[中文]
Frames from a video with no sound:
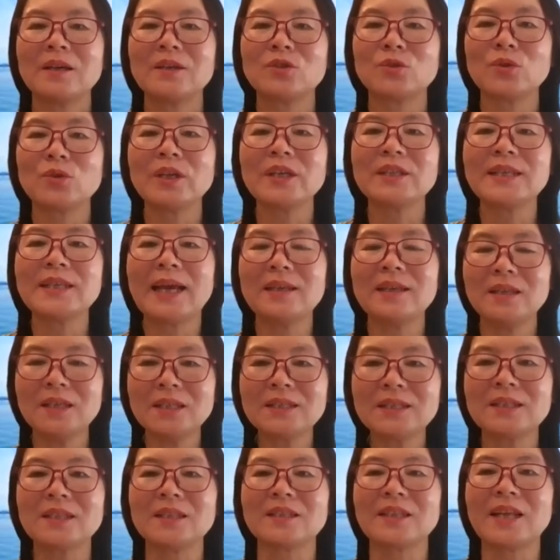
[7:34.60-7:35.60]
所以在疫
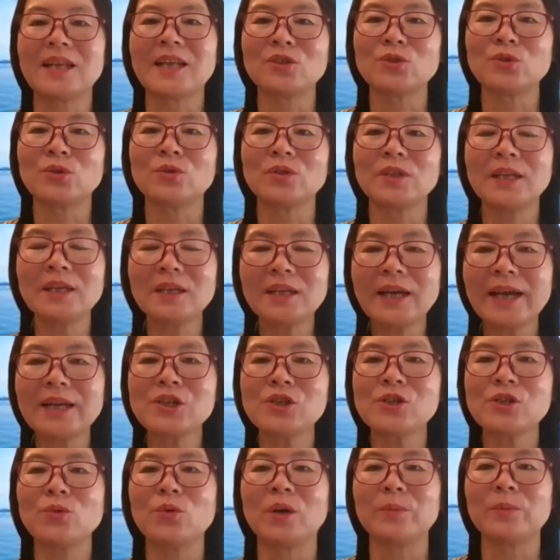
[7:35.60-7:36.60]
情当中，应该
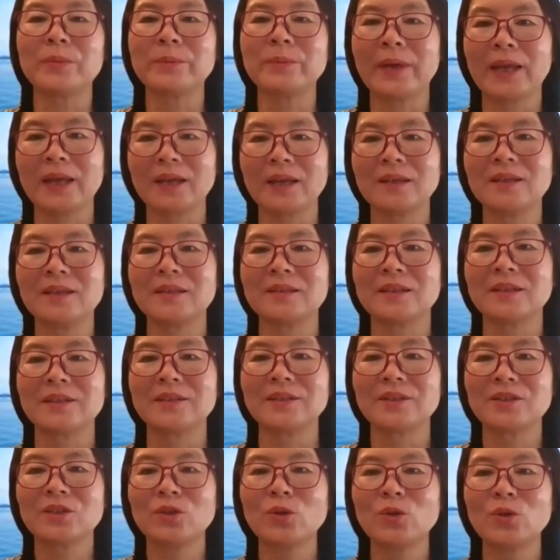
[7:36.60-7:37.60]
是我们每
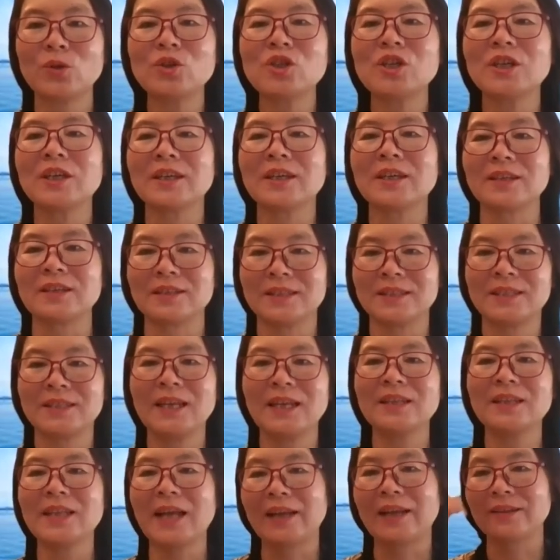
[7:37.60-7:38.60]
个人都是
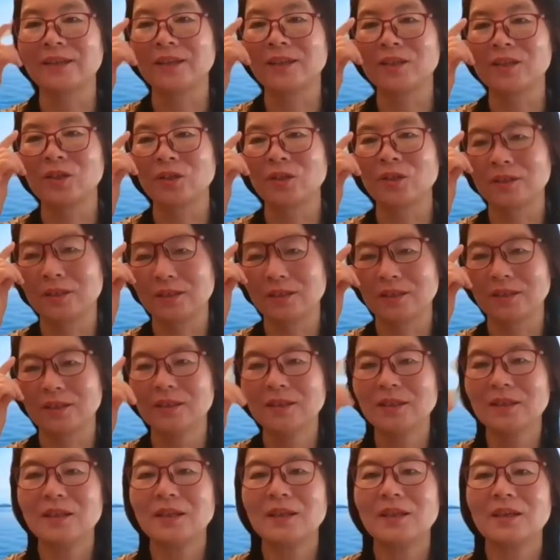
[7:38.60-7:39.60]
很艰难的日
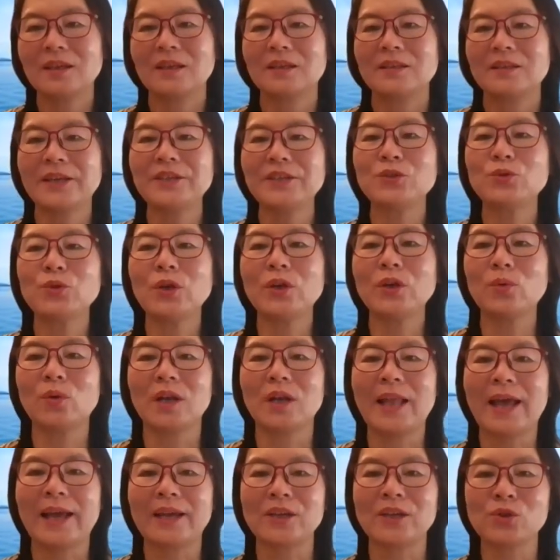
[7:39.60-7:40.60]
子。但是对
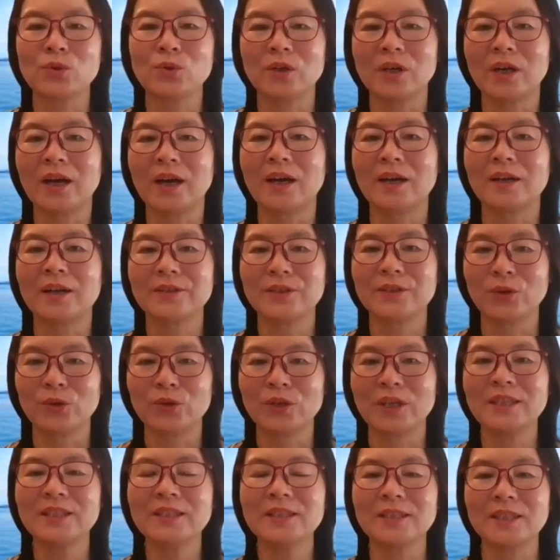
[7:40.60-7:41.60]
我来说，哈，有
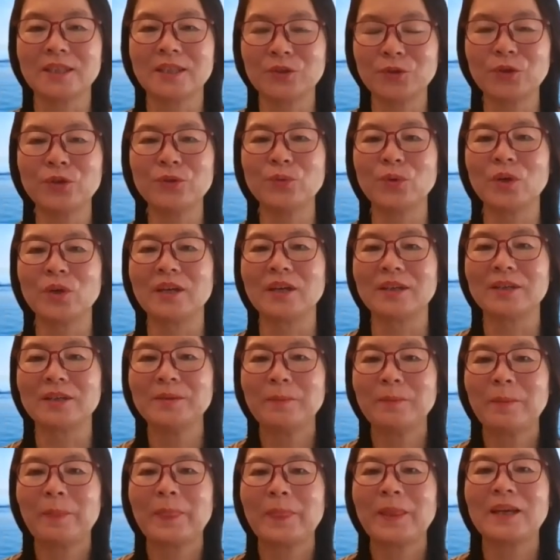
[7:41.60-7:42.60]
人形容我
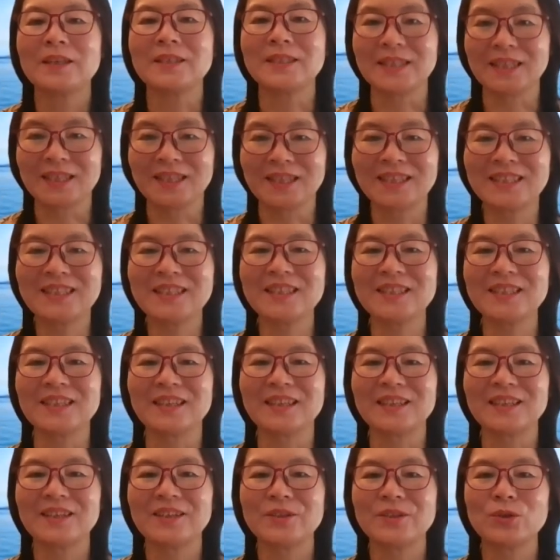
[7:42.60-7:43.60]
几个
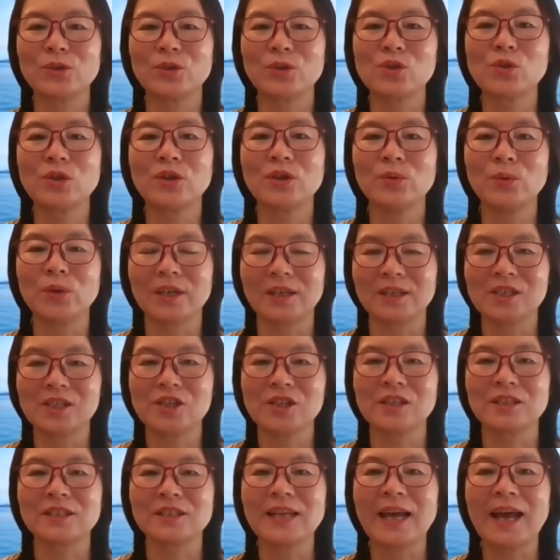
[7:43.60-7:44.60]
字，就说我
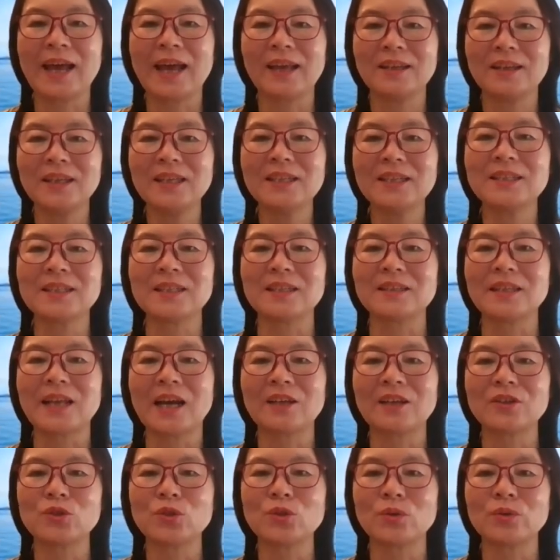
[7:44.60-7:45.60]
是在疫情
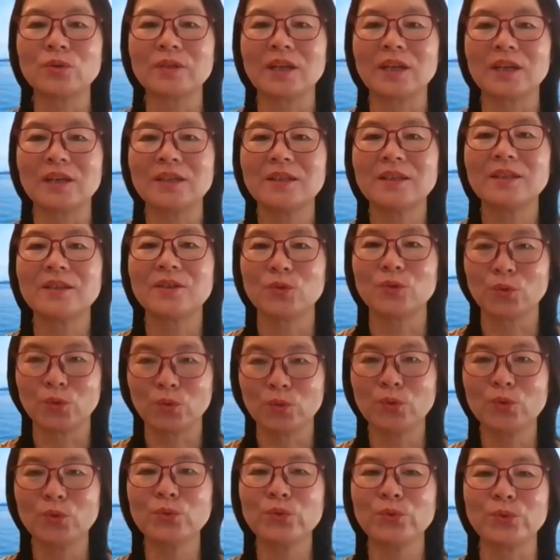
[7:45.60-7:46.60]
当中呢。
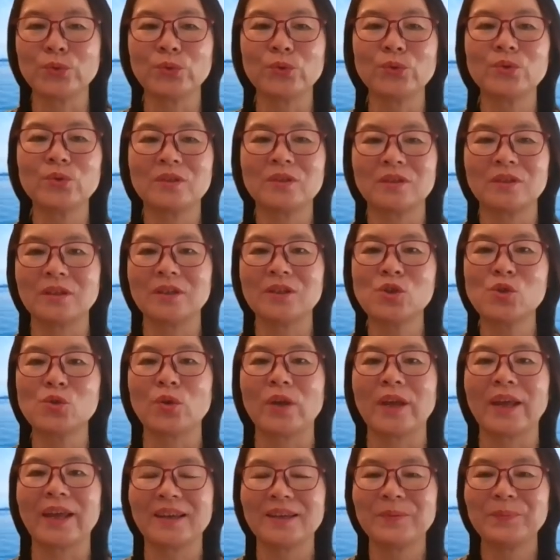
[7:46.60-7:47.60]
如鱼得
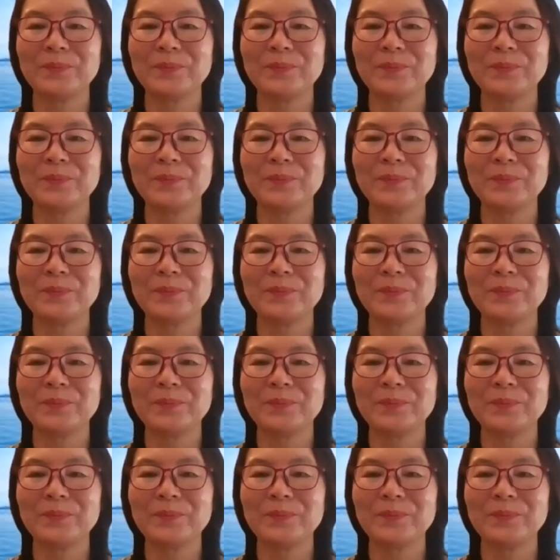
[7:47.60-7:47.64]
水，